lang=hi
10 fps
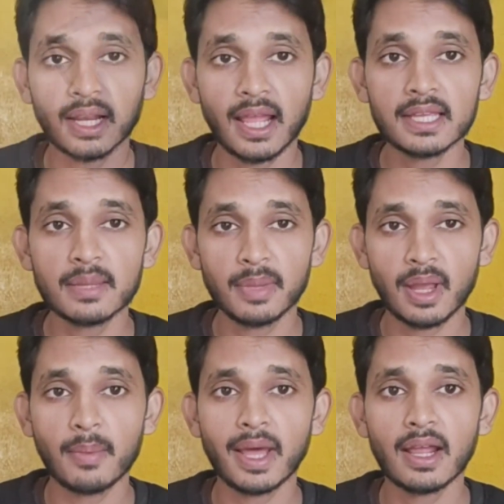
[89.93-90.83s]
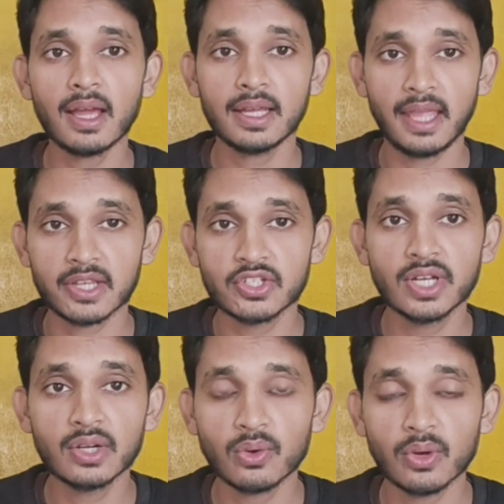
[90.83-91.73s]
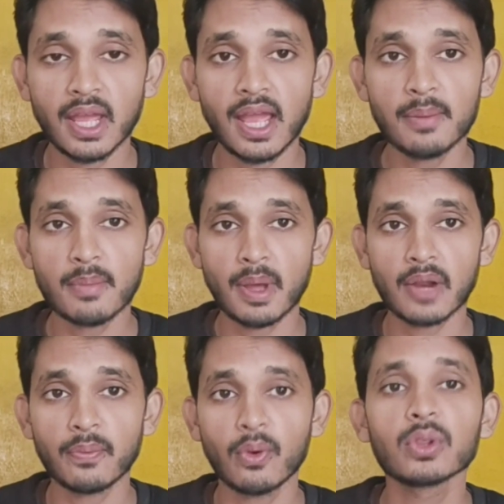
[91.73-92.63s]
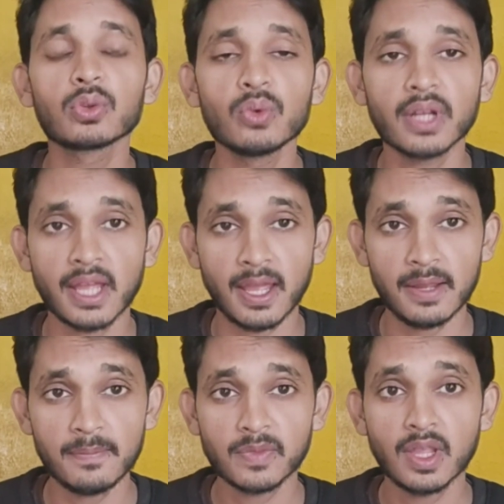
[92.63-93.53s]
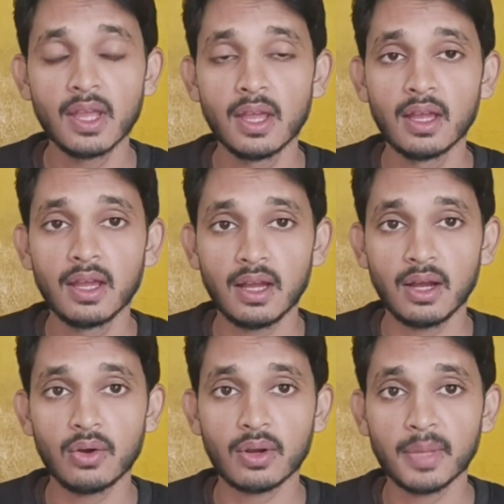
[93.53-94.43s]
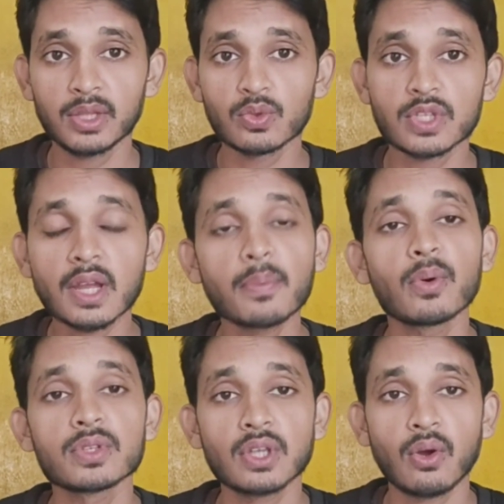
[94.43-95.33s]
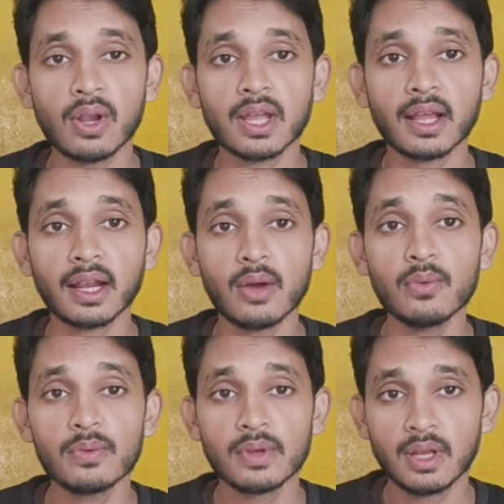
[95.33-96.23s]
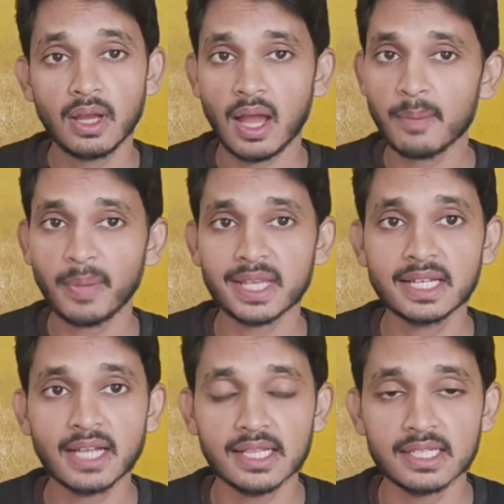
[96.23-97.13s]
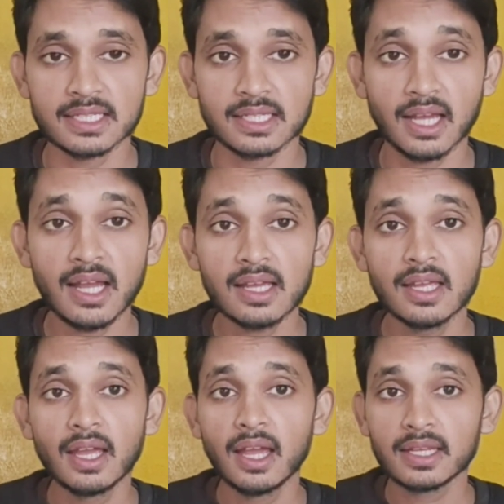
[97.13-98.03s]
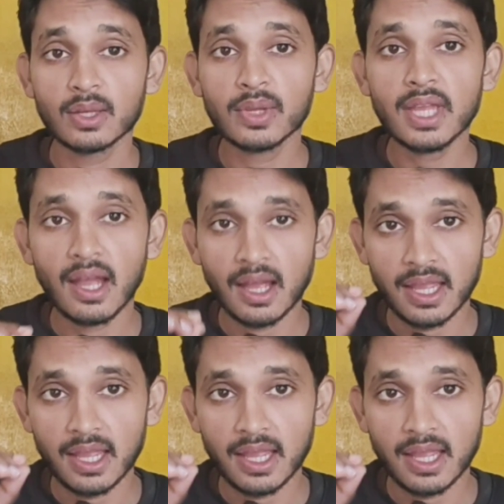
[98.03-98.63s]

कर रहा है कि मैं हमारा एक्सीडेंट हो गया है हमारा फ़ोन टूट गया है और मैं दूसरे के फ़ोन से कॉल कर रहा हूँ आप पैसे डाल दीजिए हाँ क्योंकि